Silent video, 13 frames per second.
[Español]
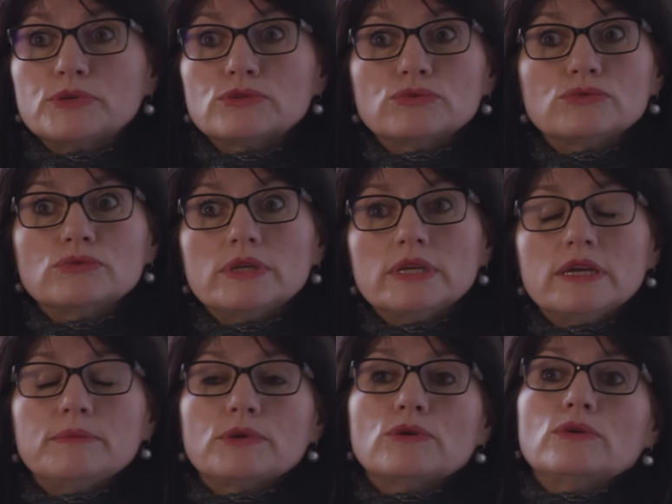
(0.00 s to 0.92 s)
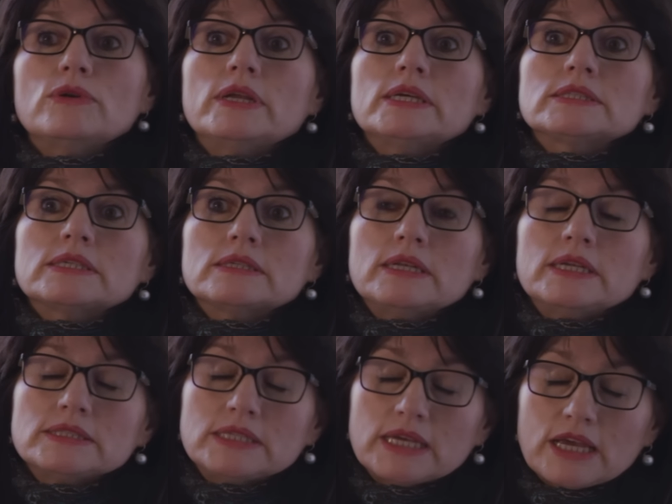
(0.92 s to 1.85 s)
por un libro, les,
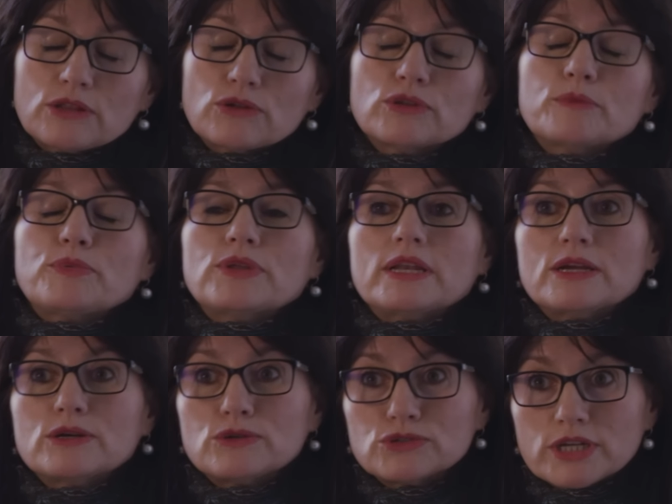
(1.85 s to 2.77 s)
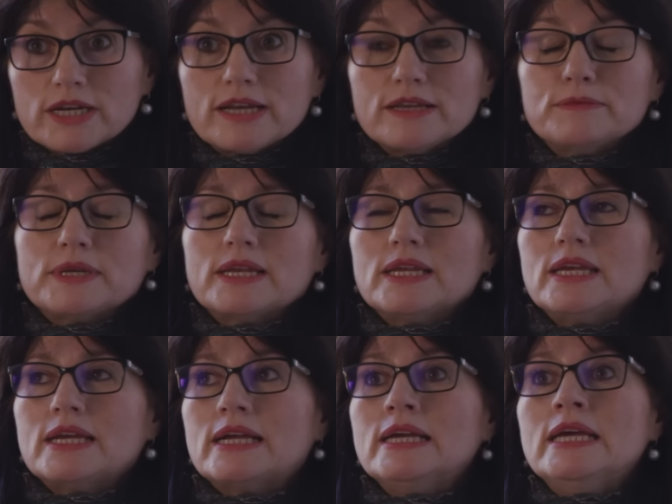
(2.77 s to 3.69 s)
dije dónde podían encontrar la
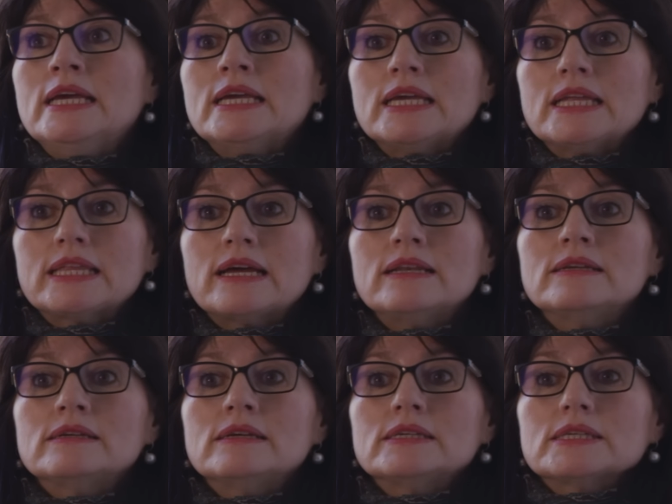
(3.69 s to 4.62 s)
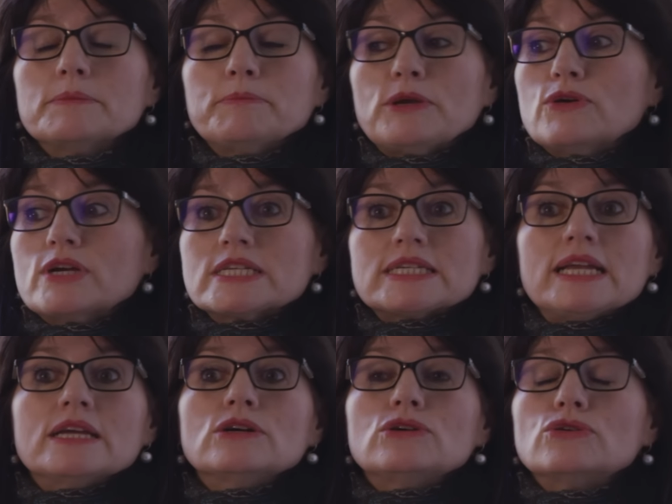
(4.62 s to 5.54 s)
librería y tal, veo que
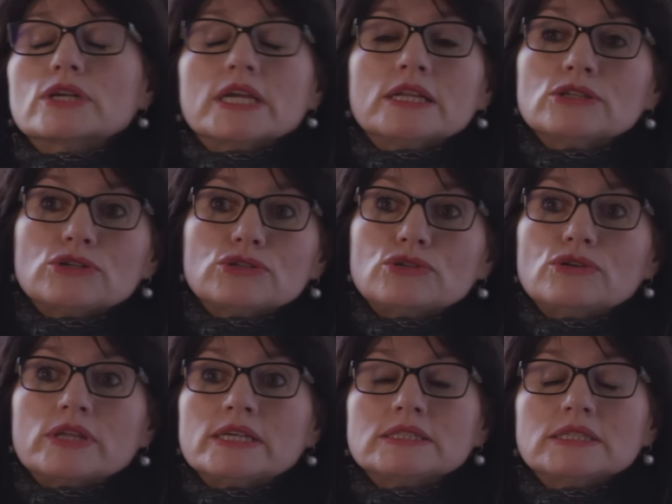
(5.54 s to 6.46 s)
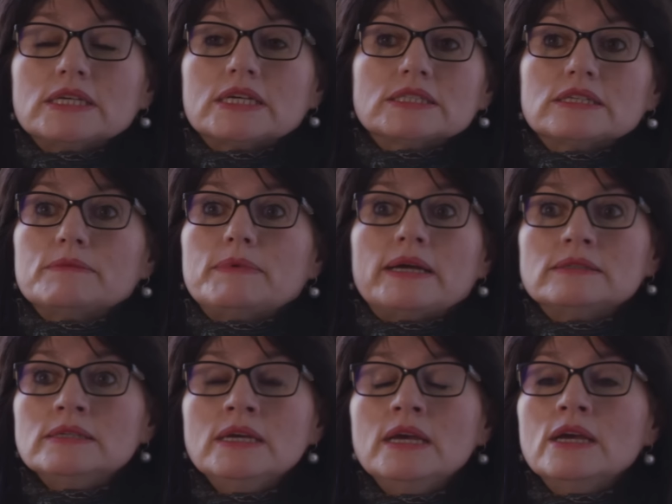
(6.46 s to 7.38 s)
salen corriendo todas y que se
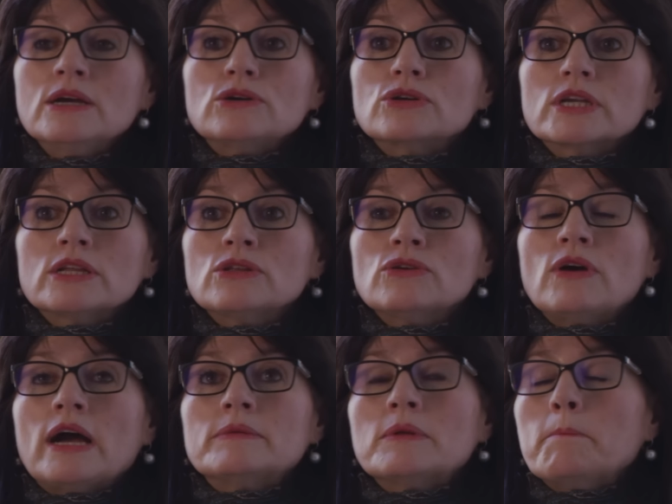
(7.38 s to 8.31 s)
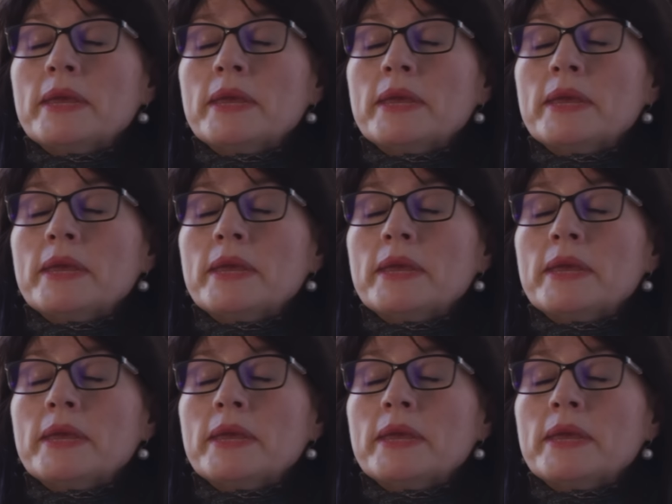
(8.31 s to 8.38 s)
van corriendo.